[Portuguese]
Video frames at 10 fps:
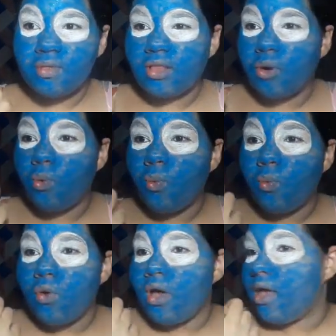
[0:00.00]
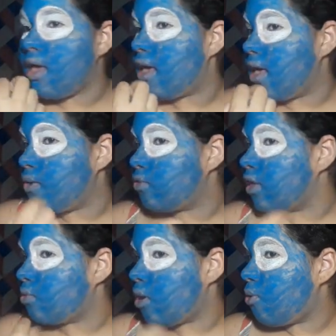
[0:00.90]
Então, é, eu
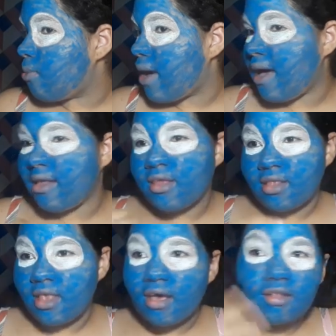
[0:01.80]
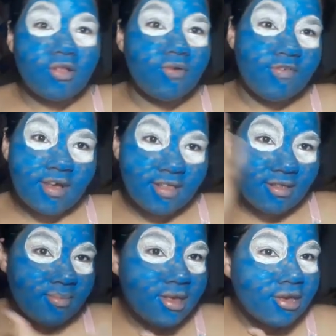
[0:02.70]
tento arrumar, ela seca, então vai ficar assim
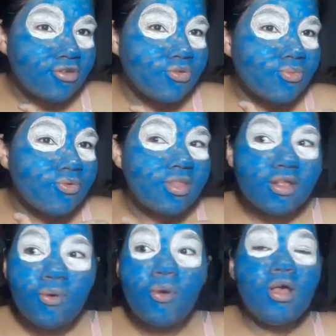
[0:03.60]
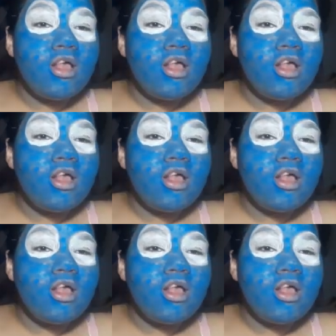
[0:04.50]
mesmo, entendeu?